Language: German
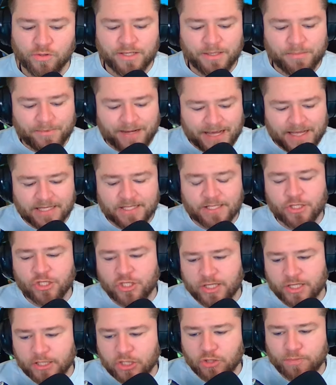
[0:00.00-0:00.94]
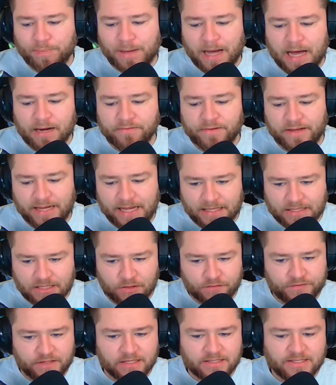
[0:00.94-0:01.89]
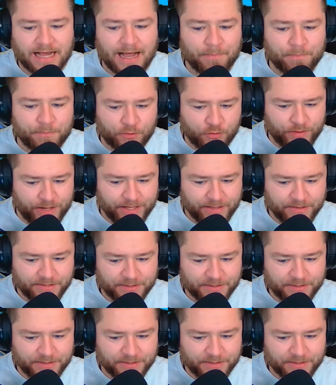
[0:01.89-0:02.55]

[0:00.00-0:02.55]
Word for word: im nächsten Schritt sparen wir jetzt auf das Upgrade.